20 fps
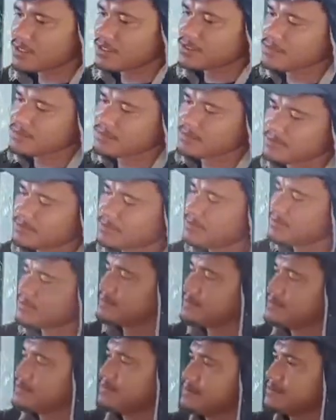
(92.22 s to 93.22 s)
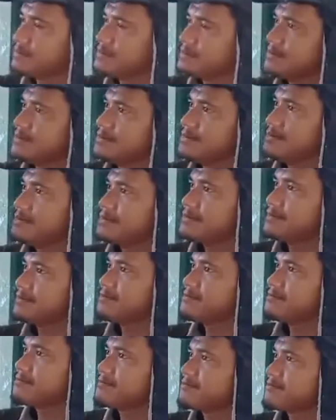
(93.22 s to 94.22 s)
Mewakili seluruh tim yang bertugas,
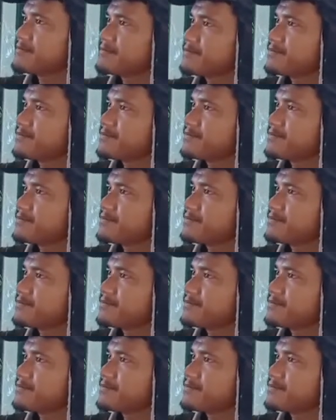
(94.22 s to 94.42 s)
Seda Dahlan